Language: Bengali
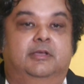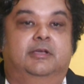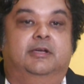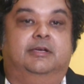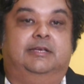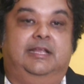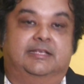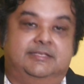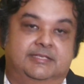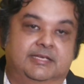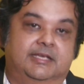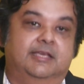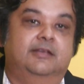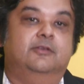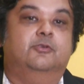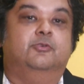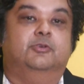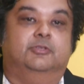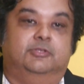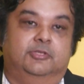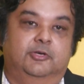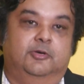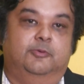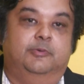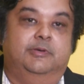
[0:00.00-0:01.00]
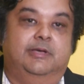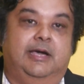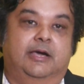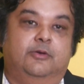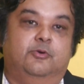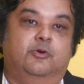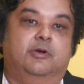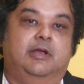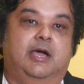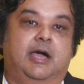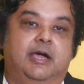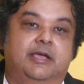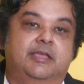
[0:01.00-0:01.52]
ক্লাসিক্যাল করতে হবে আরও
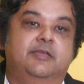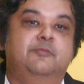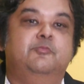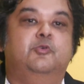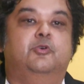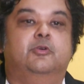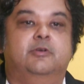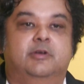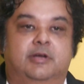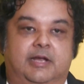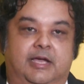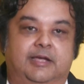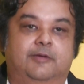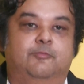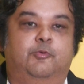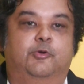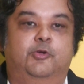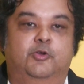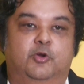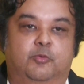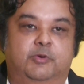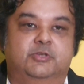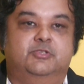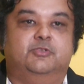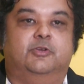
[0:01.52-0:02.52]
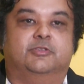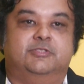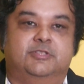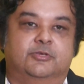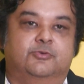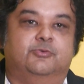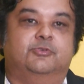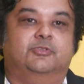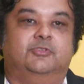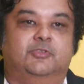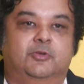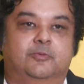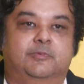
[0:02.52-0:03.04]
রাগ ইমন রাগ ভৈরবের চর্চা
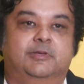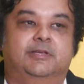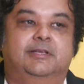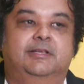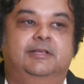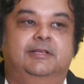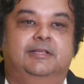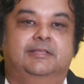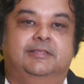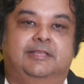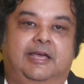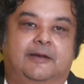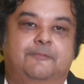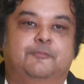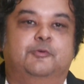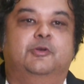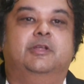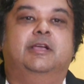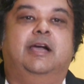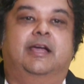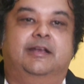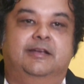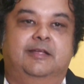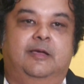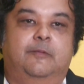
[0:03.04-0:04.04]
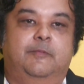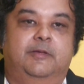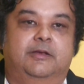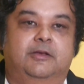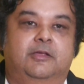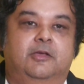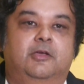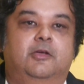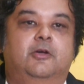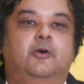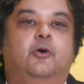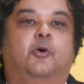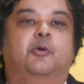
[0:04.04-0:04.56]
করতে হবে তারপরে গান গাবেন
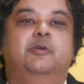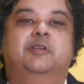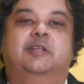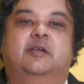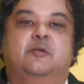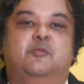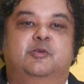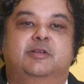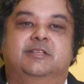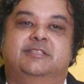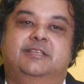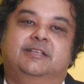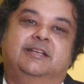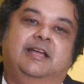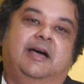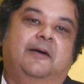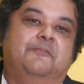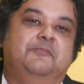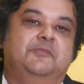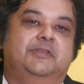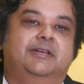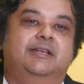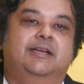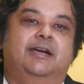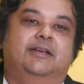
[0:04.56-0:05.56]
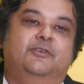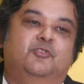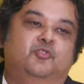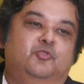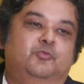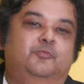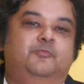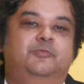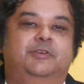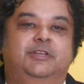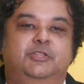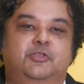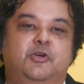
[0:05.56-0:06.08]
অনেকে বলে যে না আপনার গান খুব
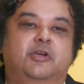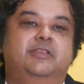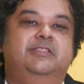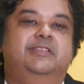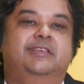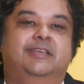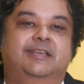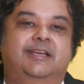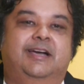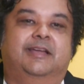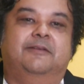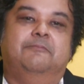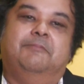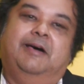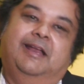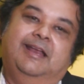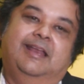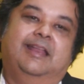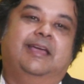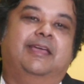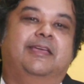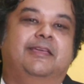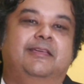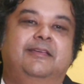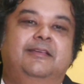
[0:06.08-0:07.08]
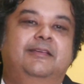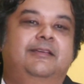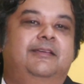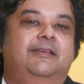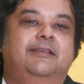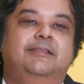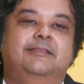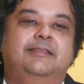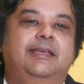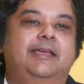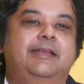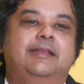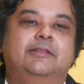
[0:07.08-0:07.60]
হৃদয় দিয়ে গান ভাল লাগে
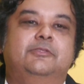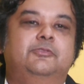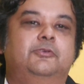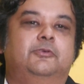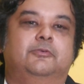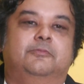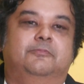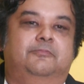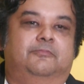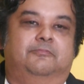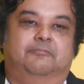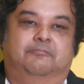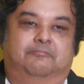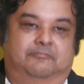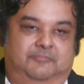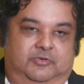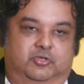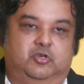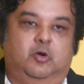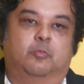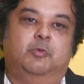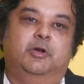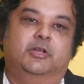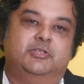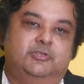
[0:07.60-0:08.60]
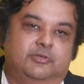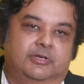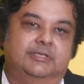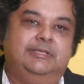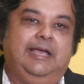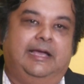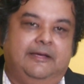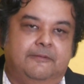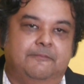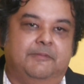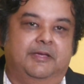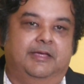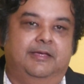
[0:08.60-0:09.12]
তাই এটা তো সমালোচনা
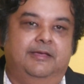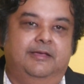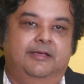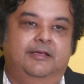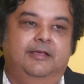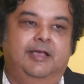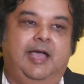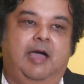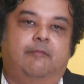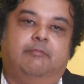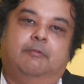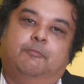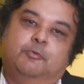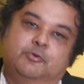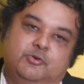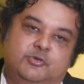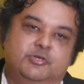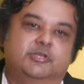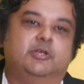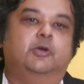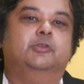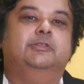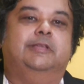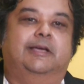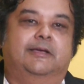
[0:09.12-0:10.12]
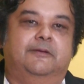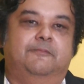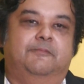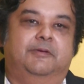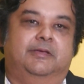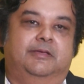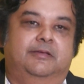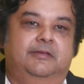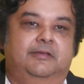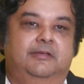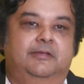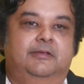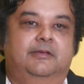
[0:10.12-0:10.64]
থাকবে আবার প্রশংসাও থাকবে
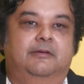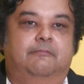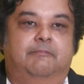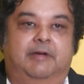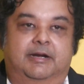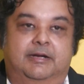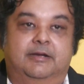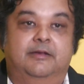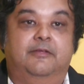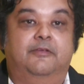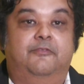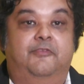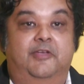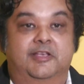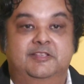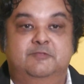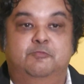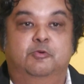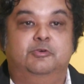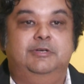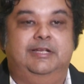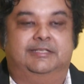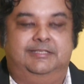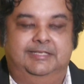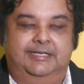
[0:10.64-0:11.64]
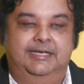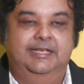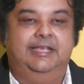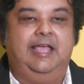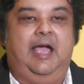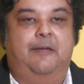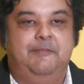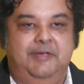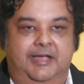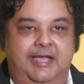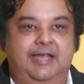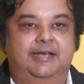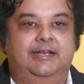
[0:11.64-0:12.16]
বাট ফেসবুক না থাকলে কি
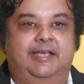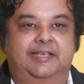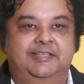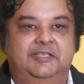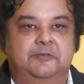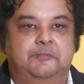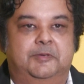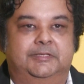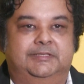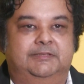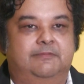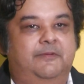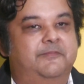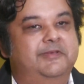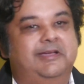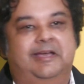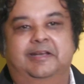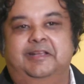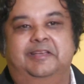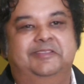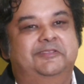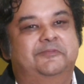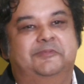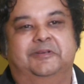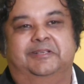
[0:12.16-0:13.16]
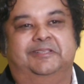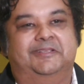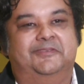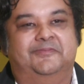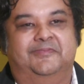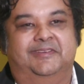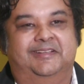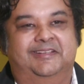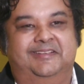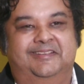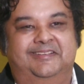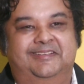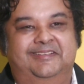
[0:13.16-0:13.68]
আমি গান গাইতে পারতাম আমি গান গাইতে পারতাম
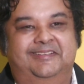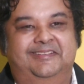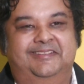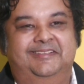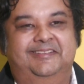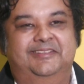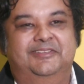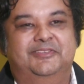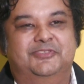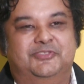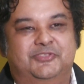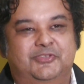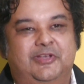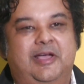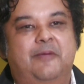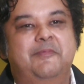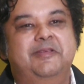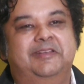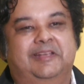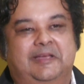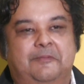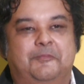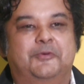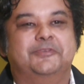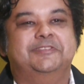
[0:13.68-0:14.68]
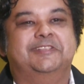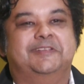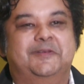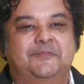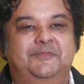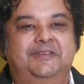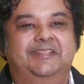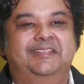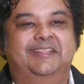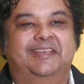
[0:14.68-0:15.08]
না সো আমি এটাকে পজিটিভলি